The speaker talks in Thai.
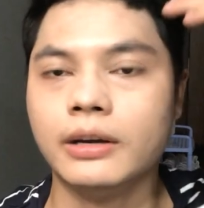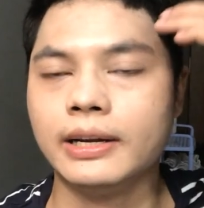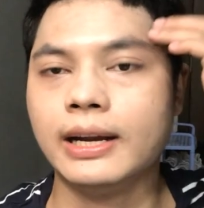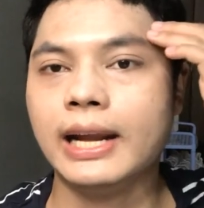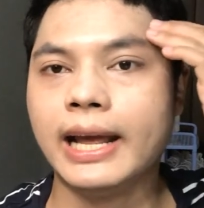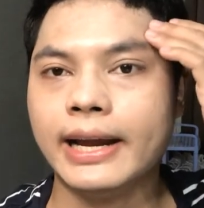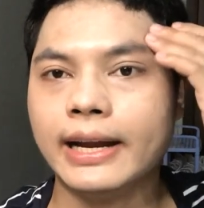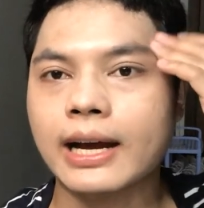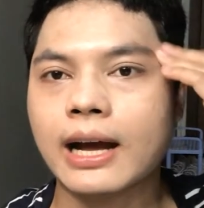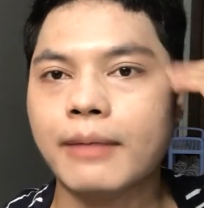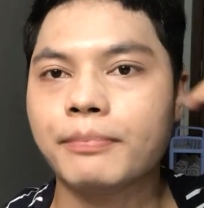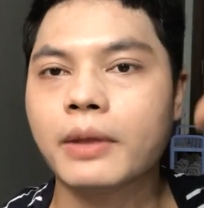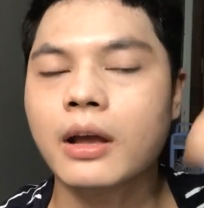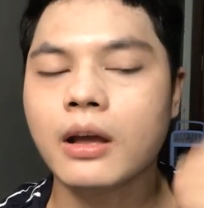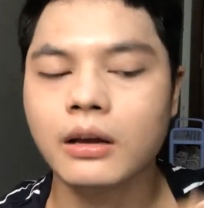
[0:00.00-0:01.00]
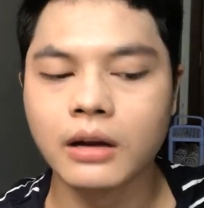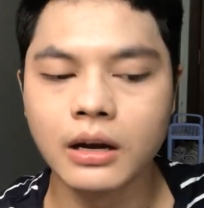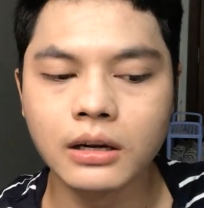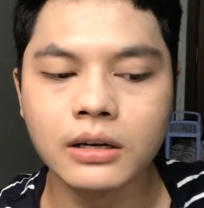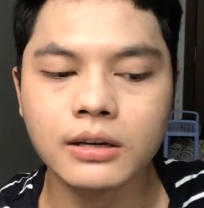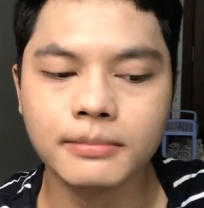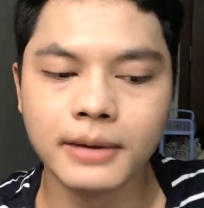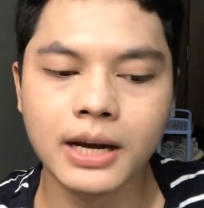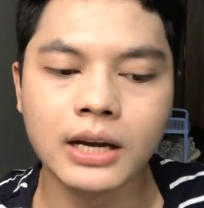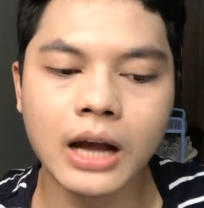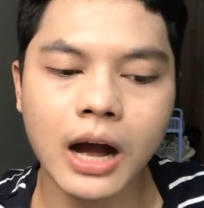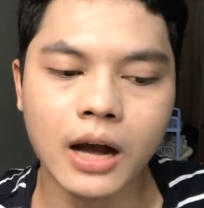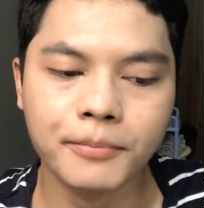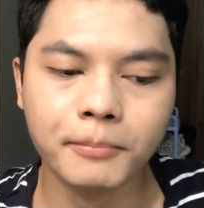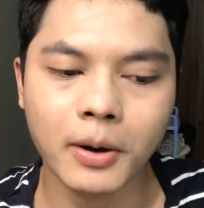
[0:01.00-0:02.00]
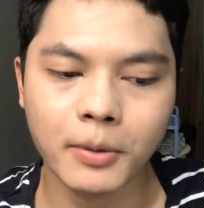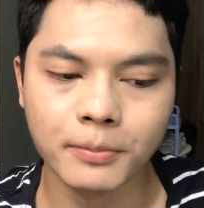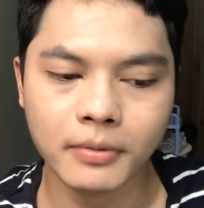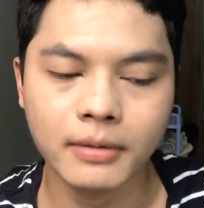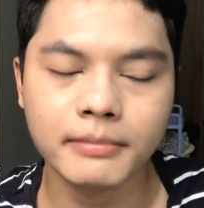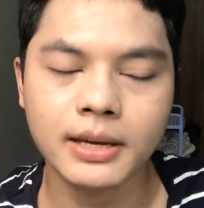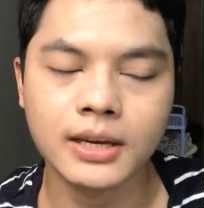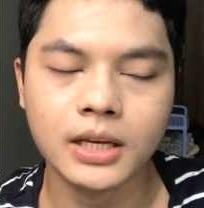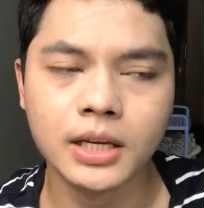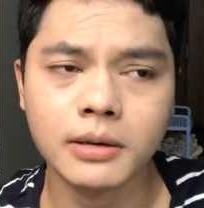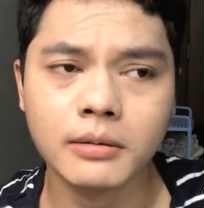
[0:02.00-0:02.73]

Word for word: รนั่นแหละนะครับ ก็คือเมื่อก่อนผมก็มี